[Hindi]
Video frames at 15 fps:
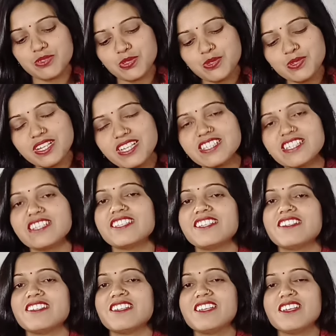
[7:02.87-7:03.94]
छोटा सा
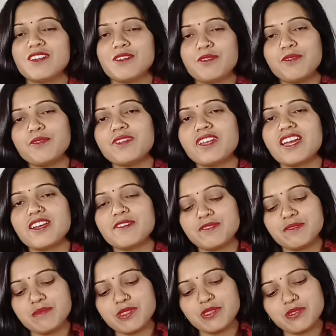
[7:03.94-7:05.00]
दिन हो रहा है
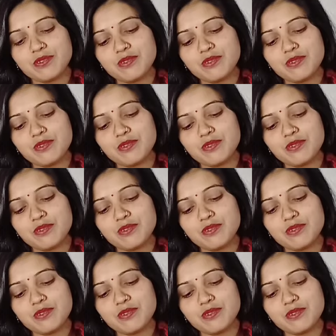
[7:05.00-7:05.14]
उसमें